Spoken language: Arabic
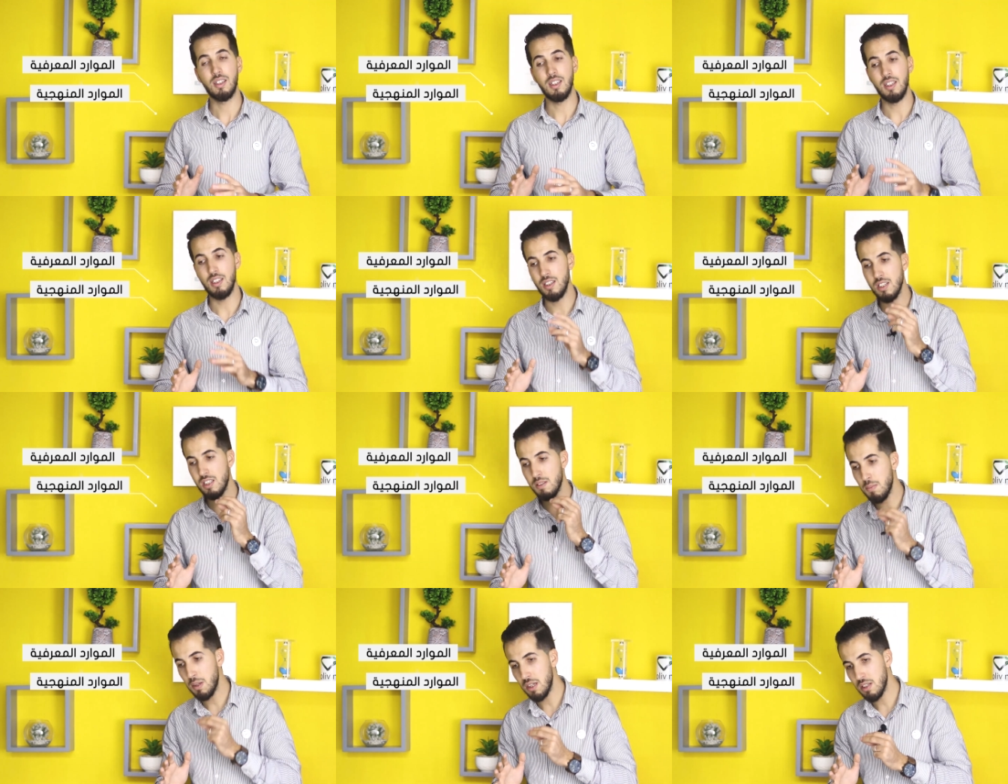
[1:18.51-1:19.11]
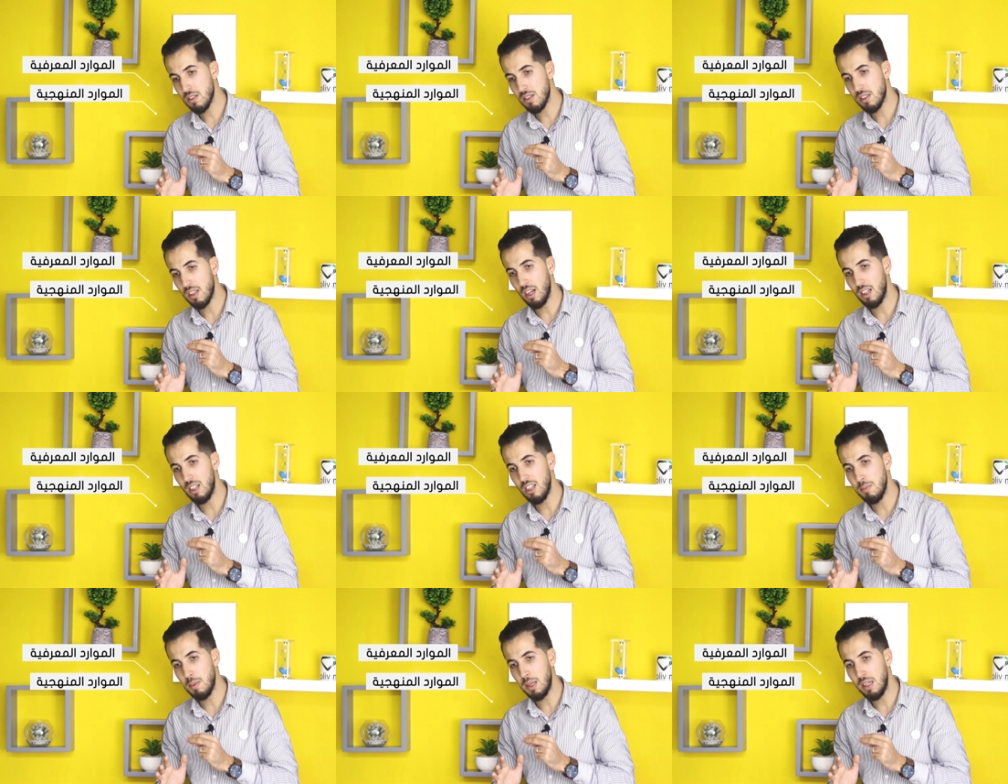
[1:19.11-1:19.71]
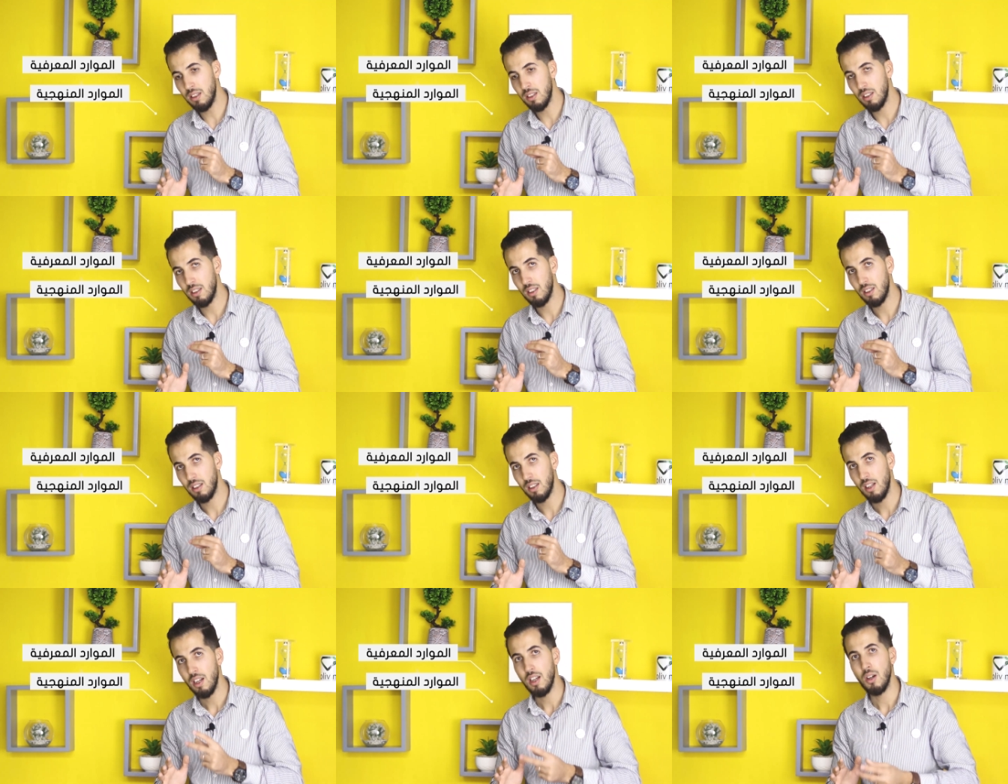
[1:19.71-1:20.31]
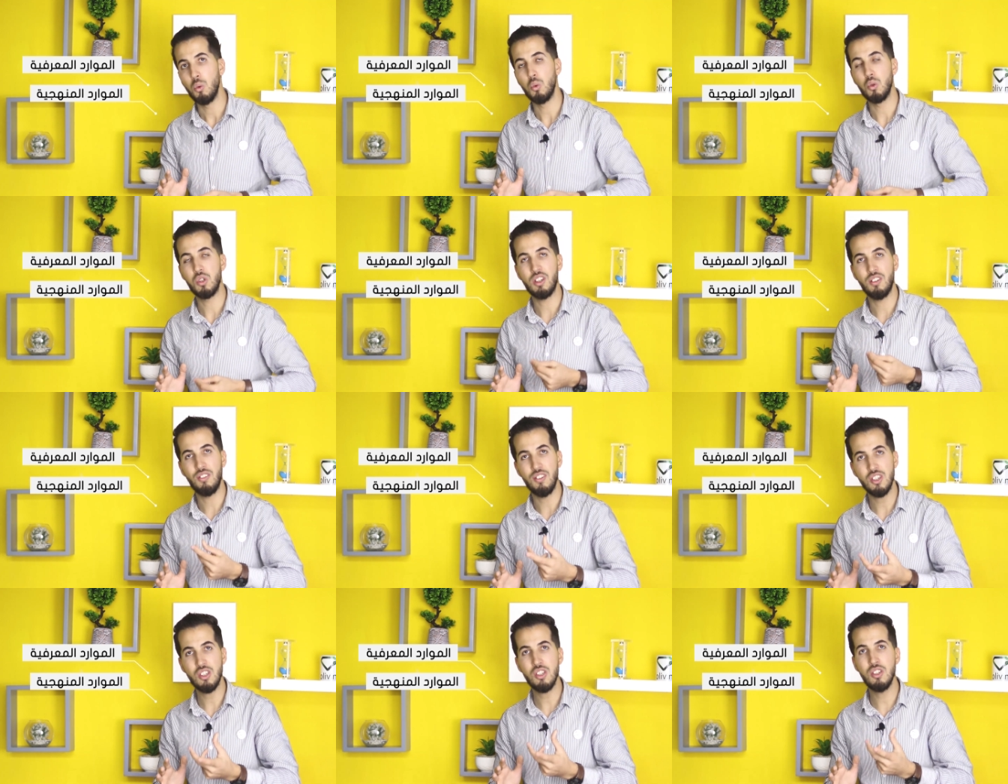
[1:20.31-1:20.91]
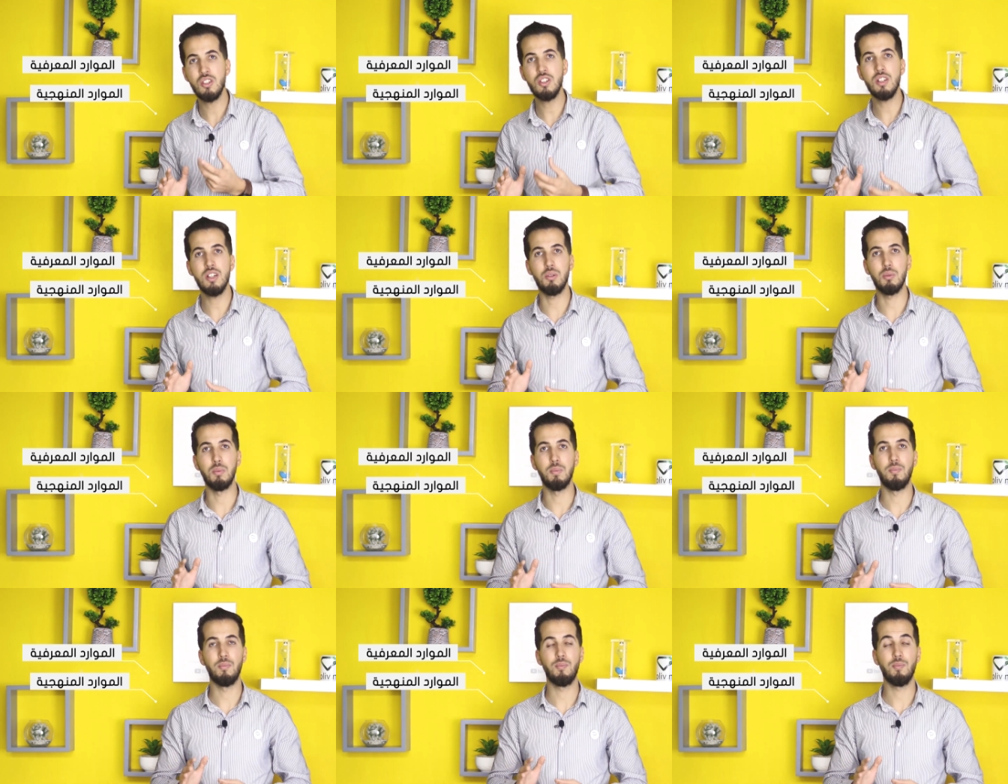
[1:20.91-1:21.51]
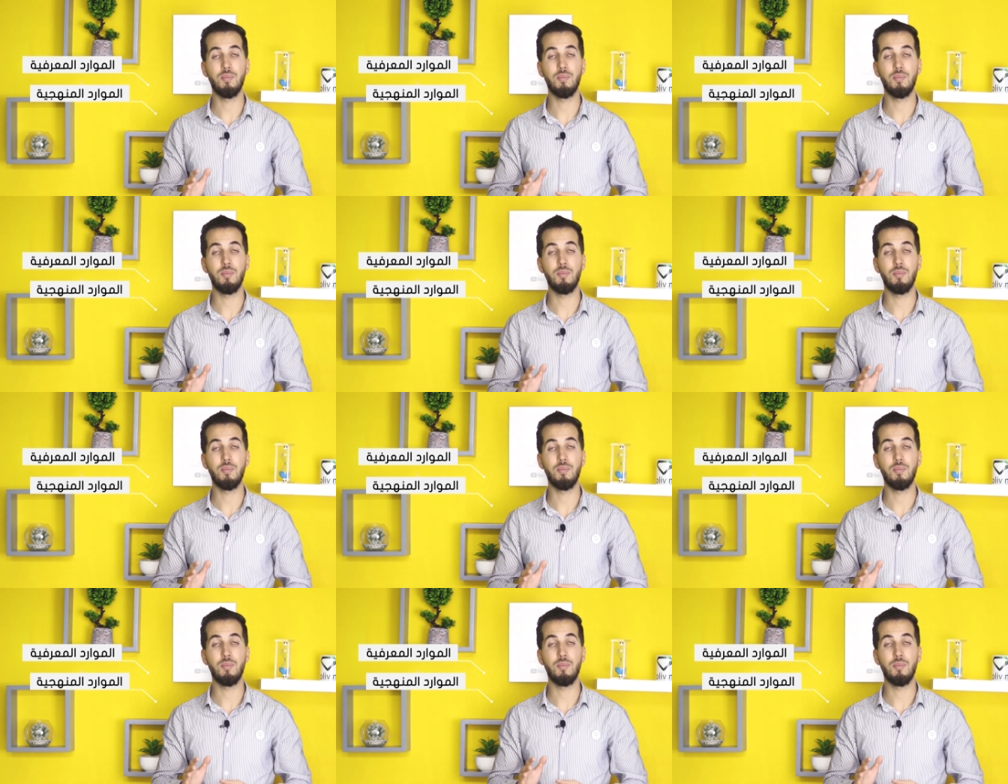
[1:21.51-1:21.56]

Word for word: كي نسمع التعليمه وش كيفاش نجاوب